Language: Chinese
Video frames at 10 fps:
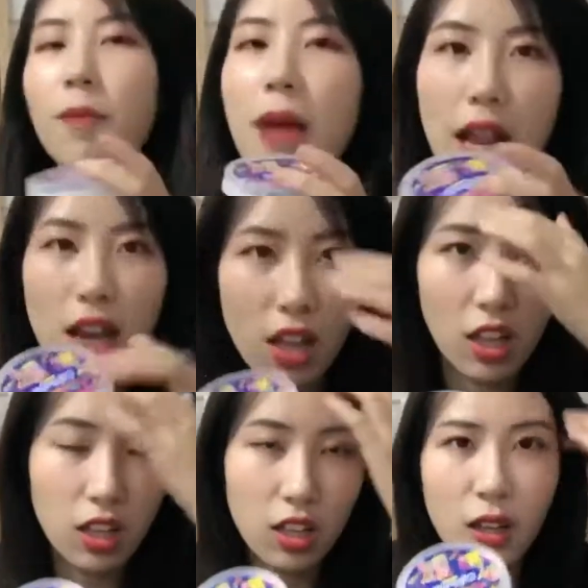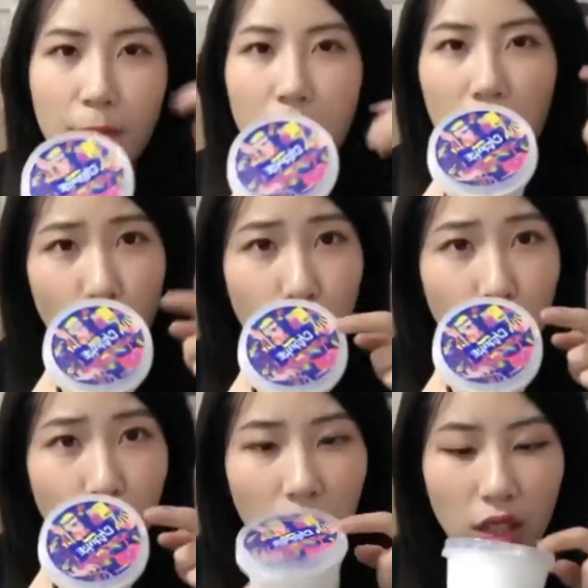买了买了
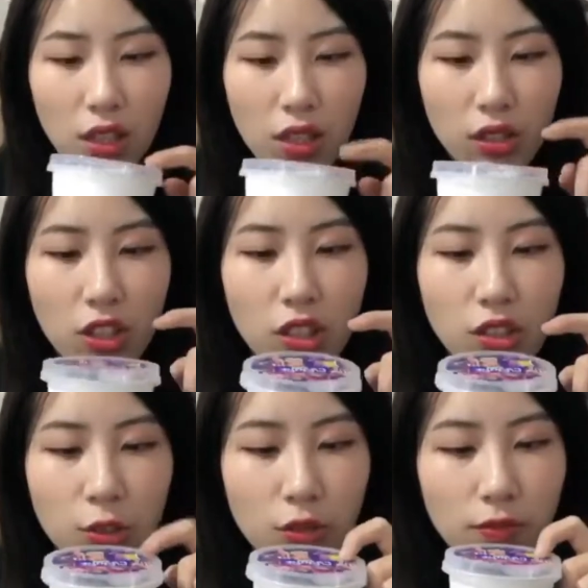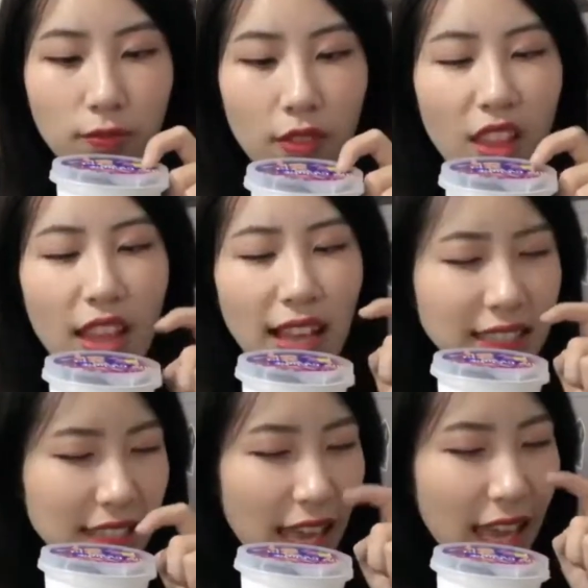change change
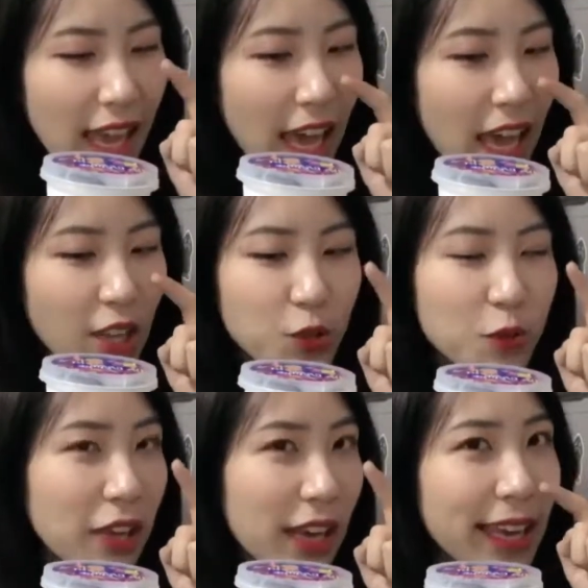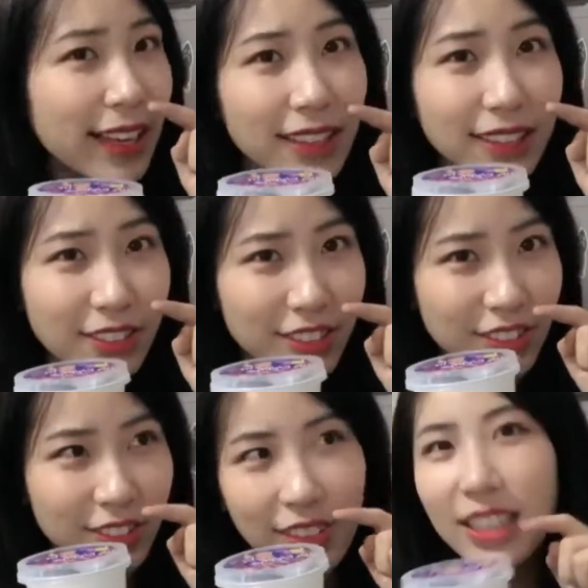c h a n
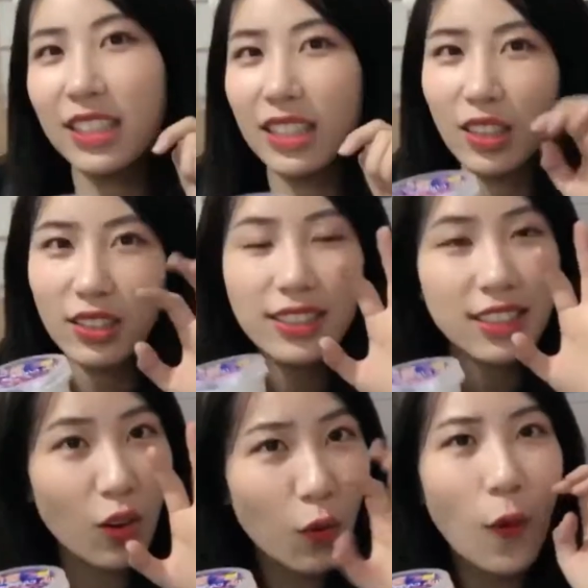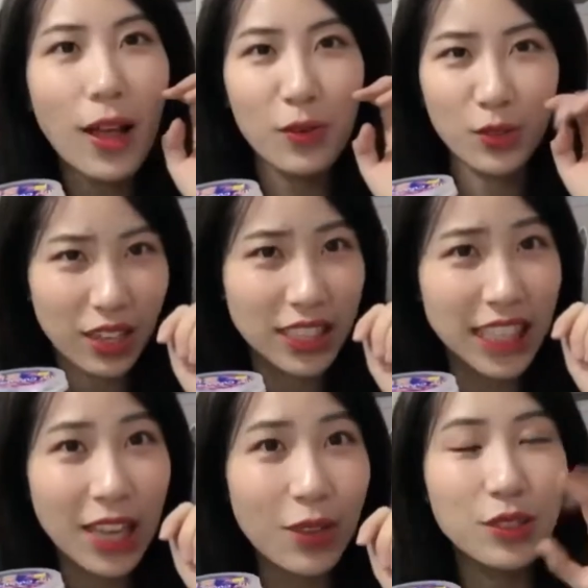g e 交换，我就知道
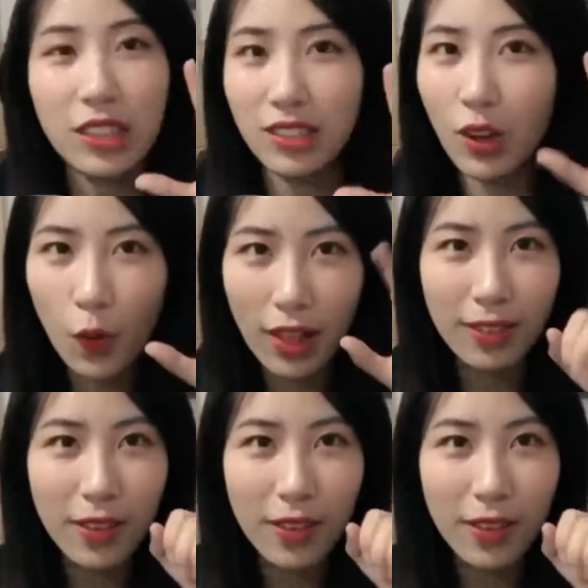这英语叫交换。